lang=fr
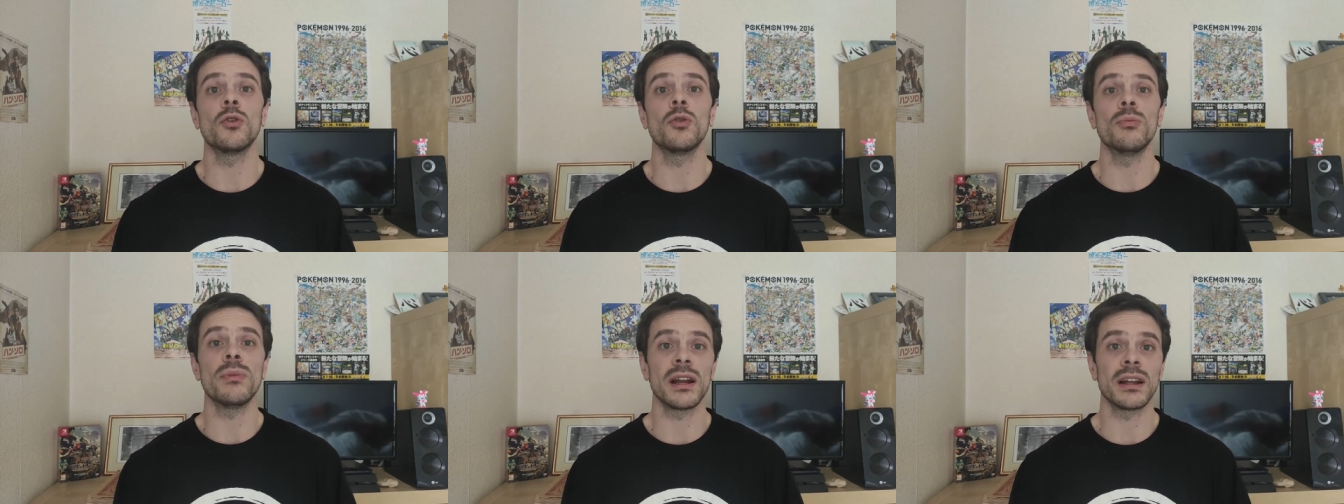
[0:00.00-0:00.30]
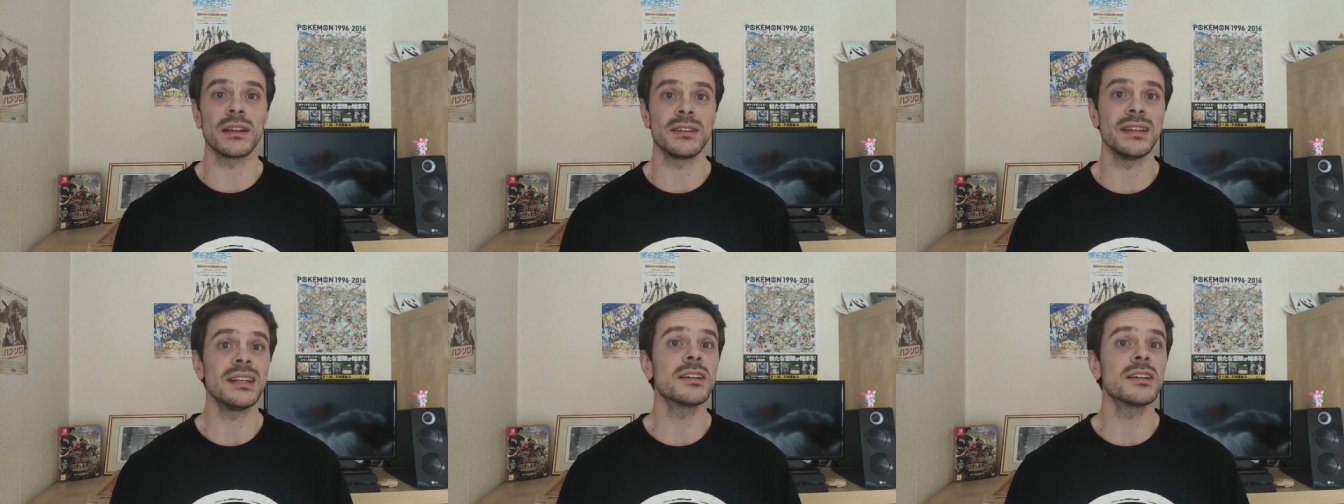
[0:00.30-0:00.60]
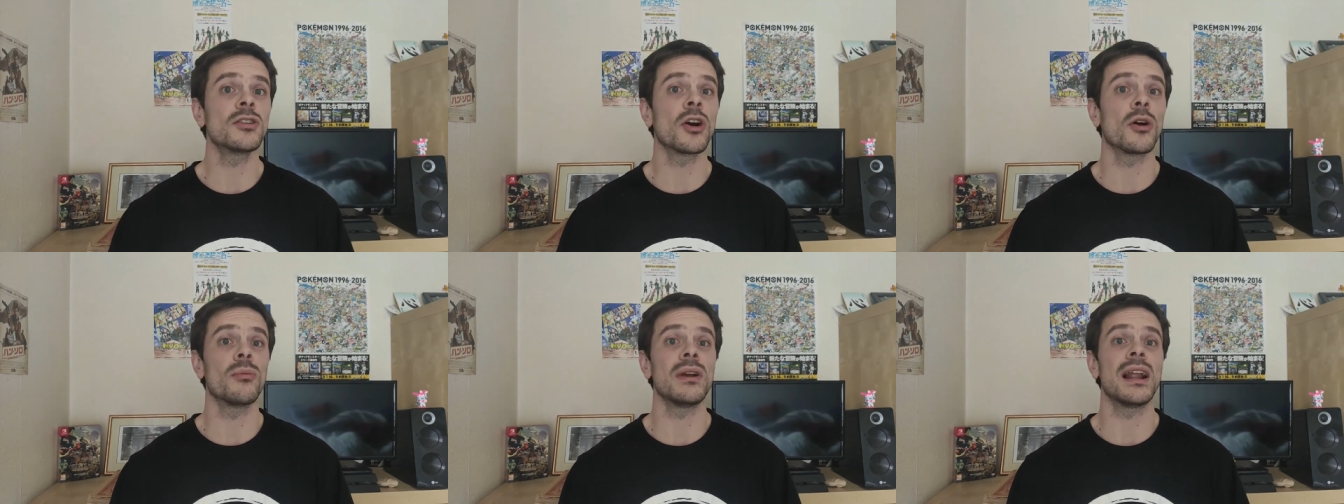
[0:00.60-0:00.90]
aux maladies
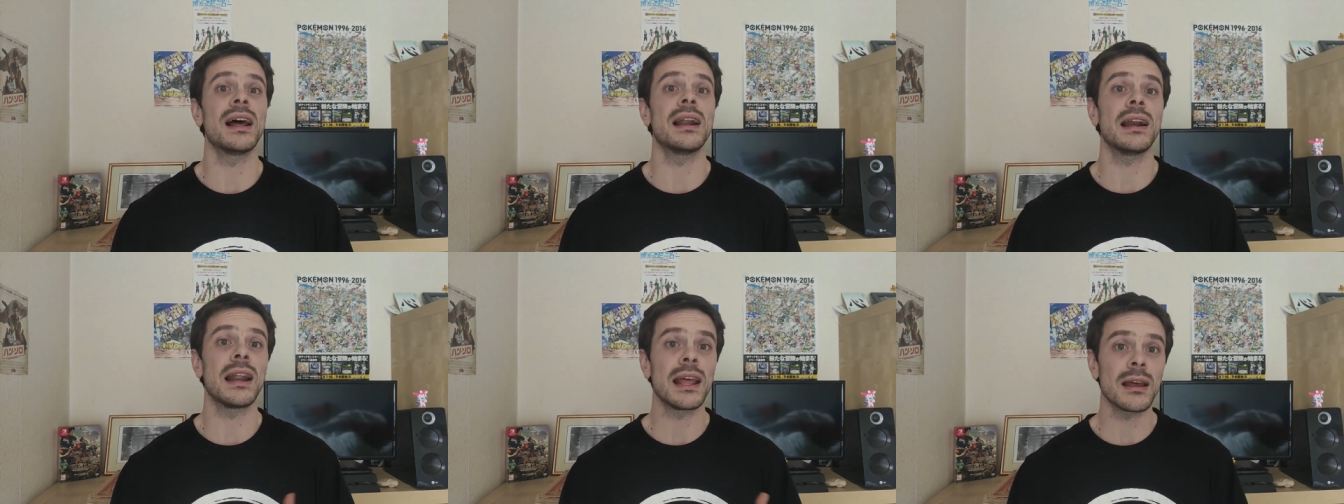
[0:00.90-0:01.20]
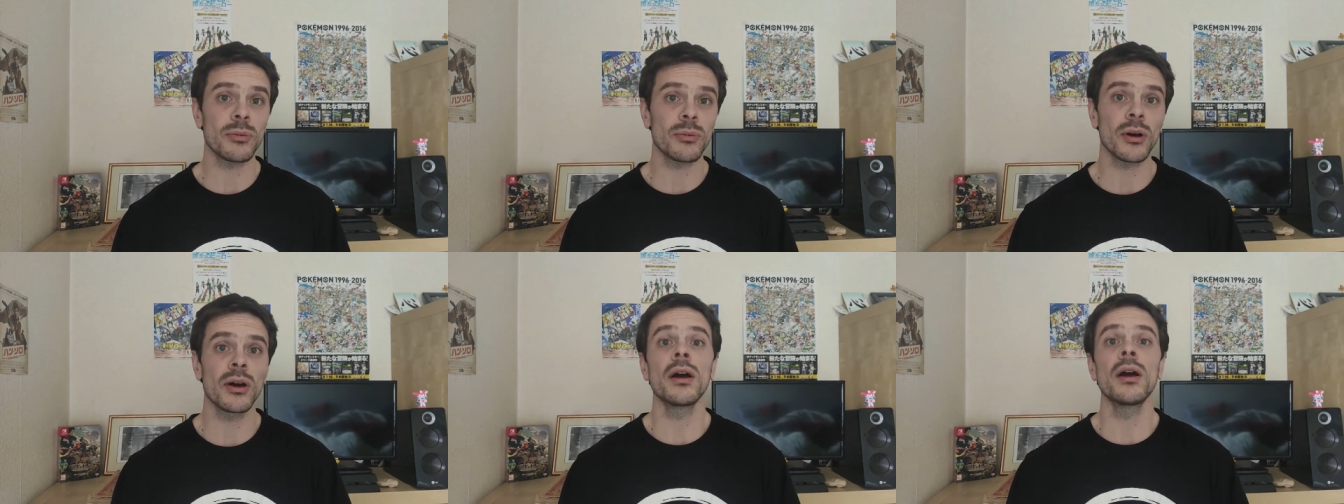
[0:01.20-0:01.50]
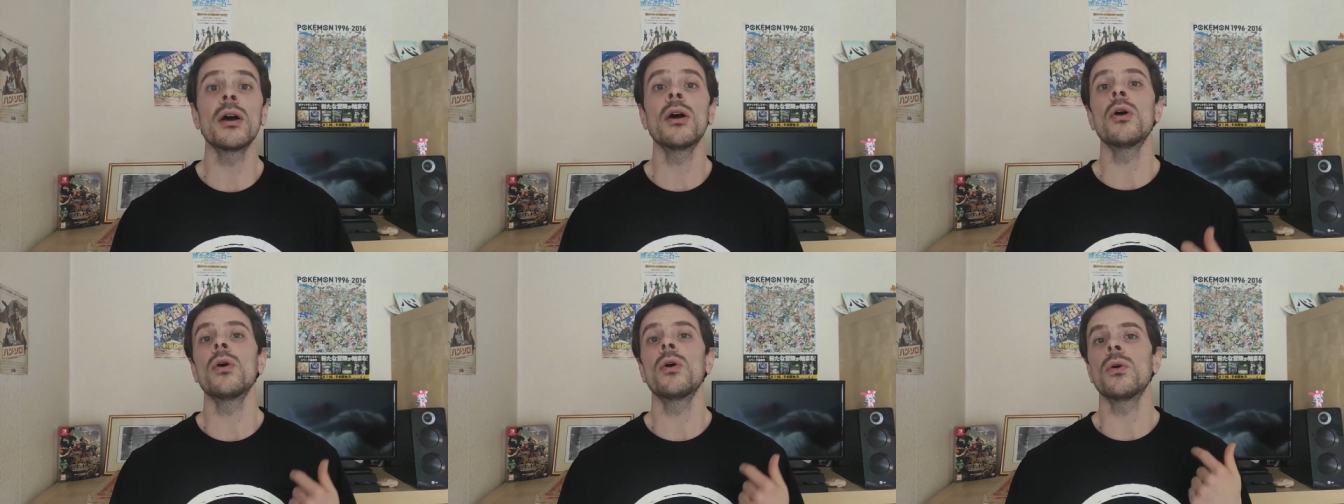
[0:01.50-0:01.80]
comme la lèpre
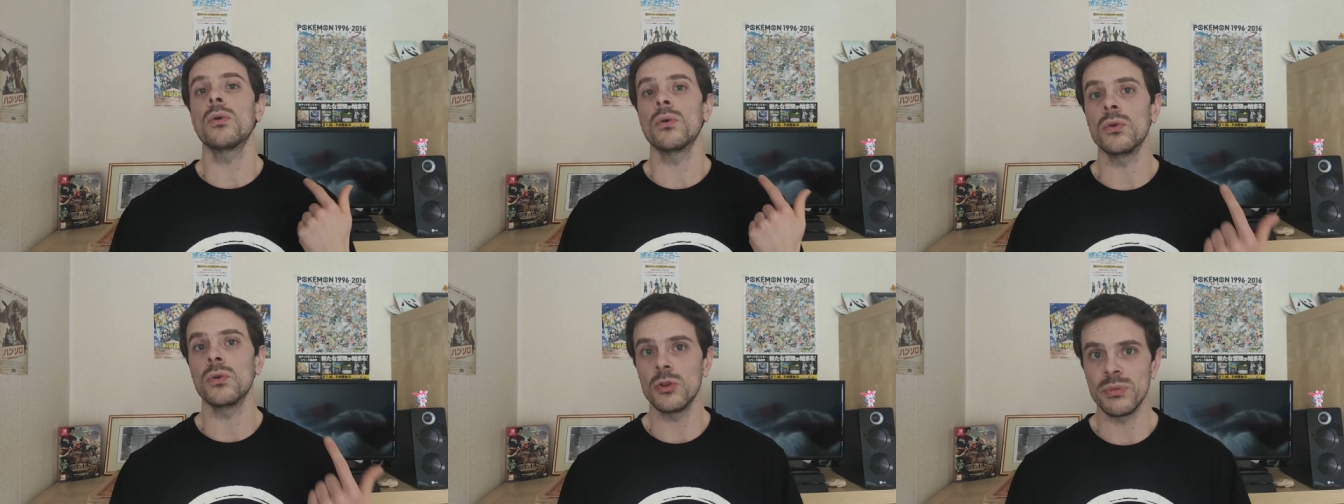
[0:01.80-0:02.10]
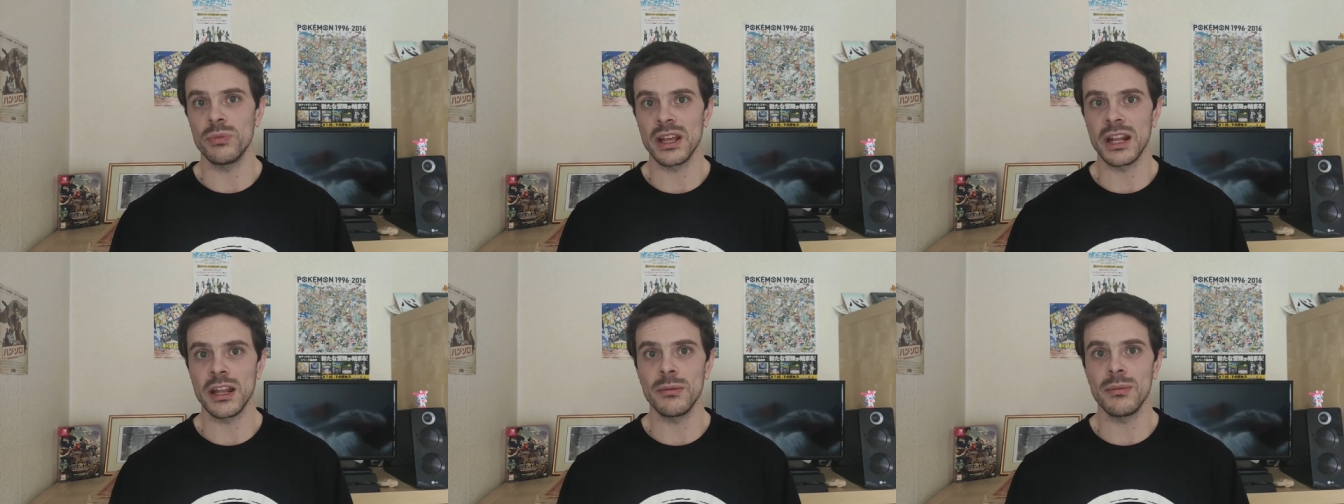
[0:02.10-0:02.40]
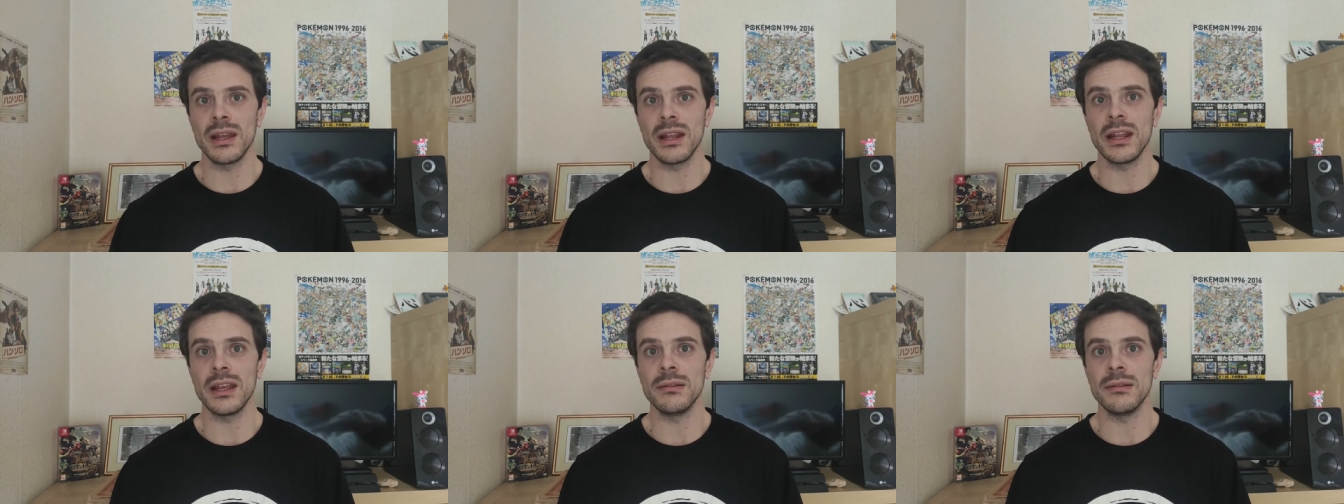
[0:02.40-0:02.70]
ou le
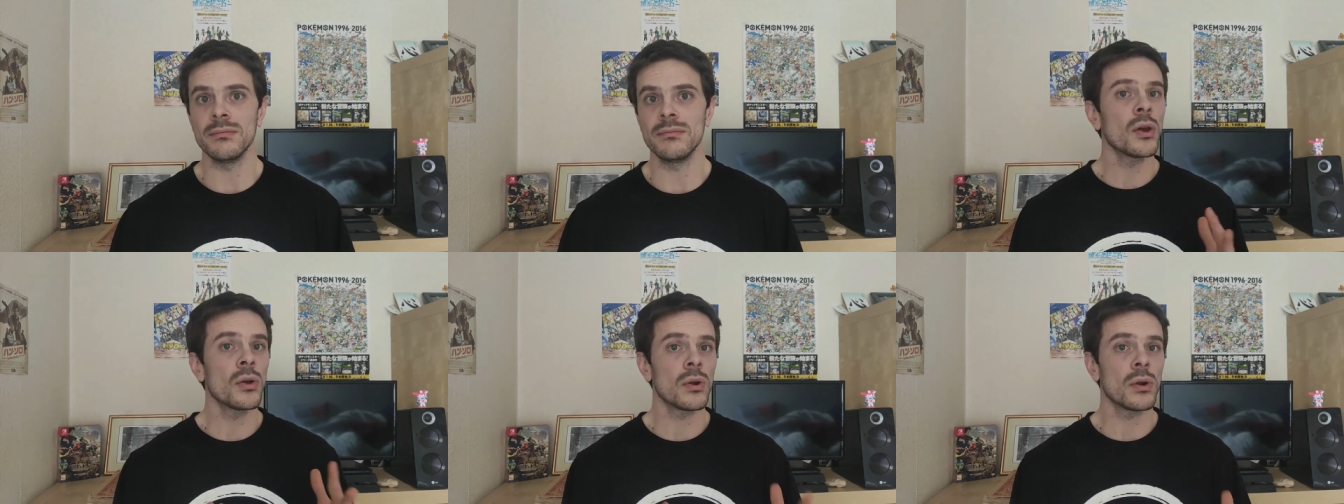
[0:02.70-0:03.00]
bilibili.